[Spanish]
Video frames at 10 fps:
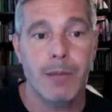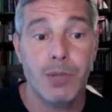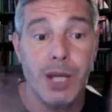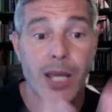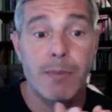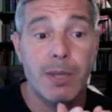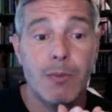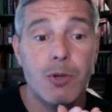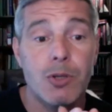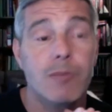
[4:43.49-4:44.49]
Pues ahí
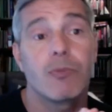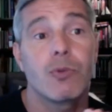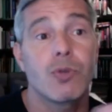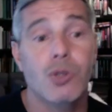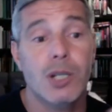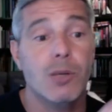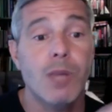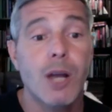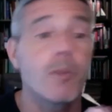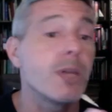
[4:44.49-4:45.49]
metemos nuestra
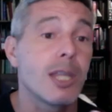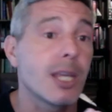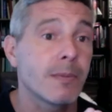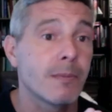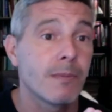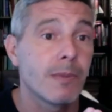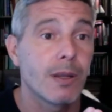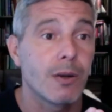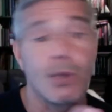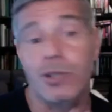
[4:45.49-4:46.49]
segunda comidita
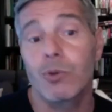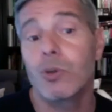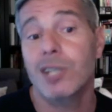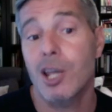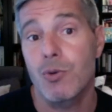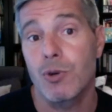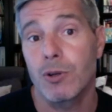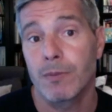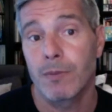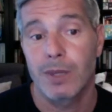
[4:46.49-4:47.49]
o el segundo
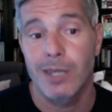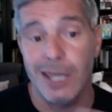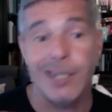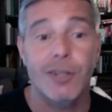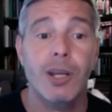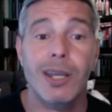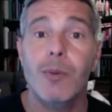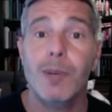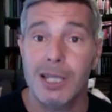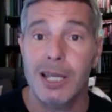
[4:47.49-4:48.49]
desayuno, y así no, ya
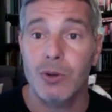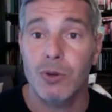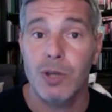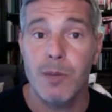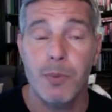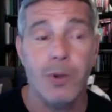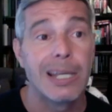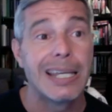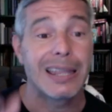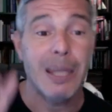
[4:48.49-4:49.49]
no pasa tanto tiempo.
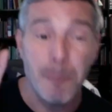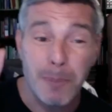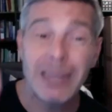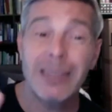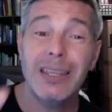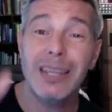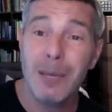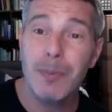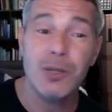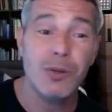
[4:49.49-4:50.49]
Depende de qué
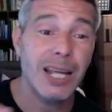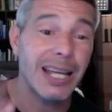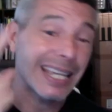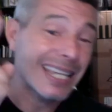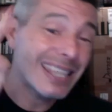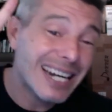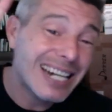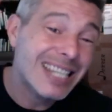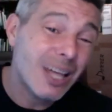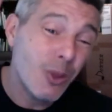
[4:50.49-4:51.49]
persona, entran
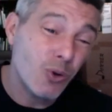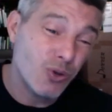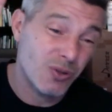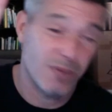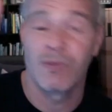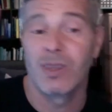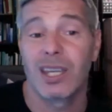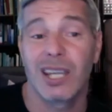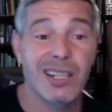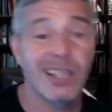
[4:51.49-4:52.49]
hasta dos
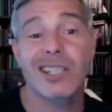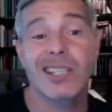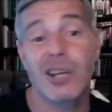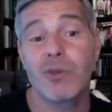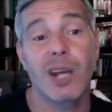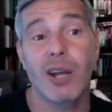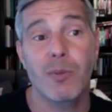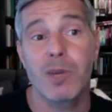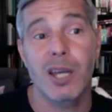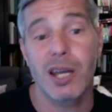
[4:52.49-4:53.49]
entre el desayuno, y la
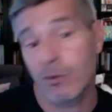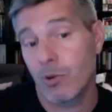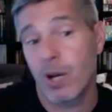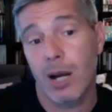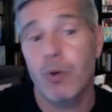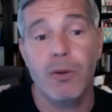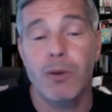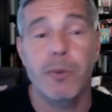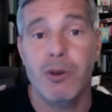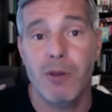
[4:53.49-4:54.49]
comida o el almuerzo de
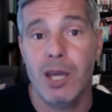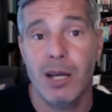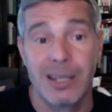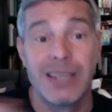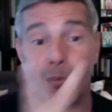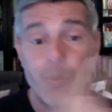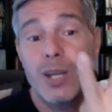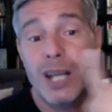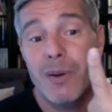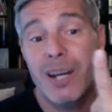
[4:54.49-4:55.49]
mediodía.
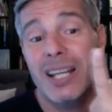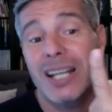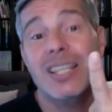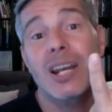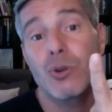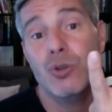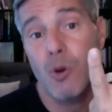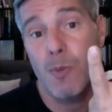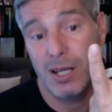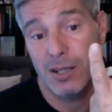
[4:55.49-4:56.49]
Pueden caber hasta dos
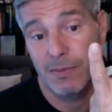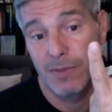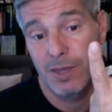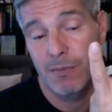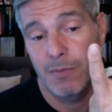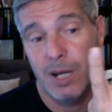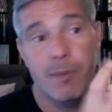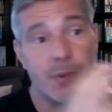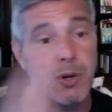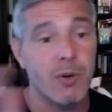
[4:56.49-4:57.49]
tomas, ¿vale?
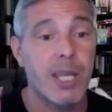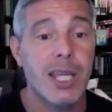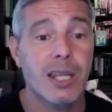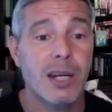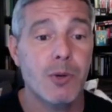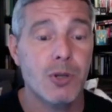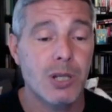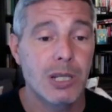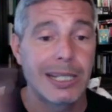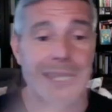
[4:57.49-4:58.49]
Pero bueno, ahí ya
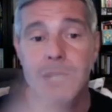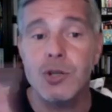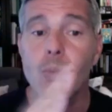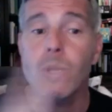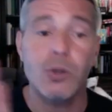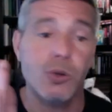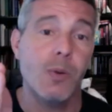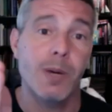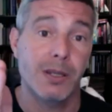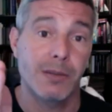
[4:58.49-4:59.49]
tenemos tres o cuatro
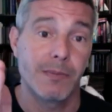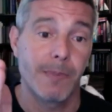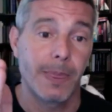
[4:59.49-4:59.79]
tomas.